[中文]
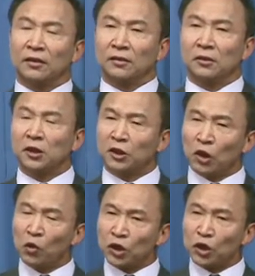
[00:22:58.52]
这
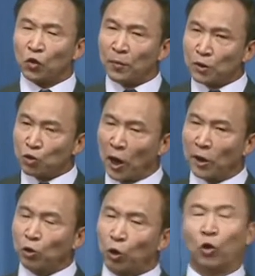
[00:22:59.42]
都是我们
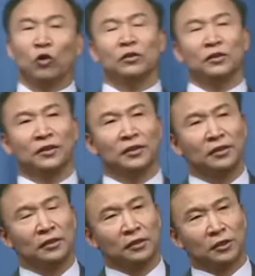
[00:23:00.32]
传统
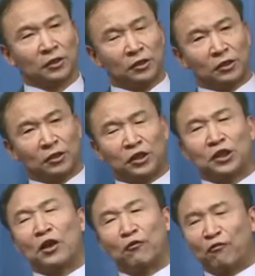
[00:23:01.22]
思
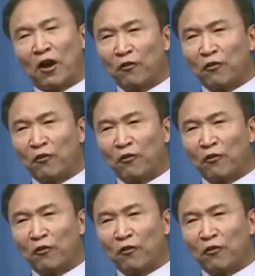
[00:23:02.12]
想方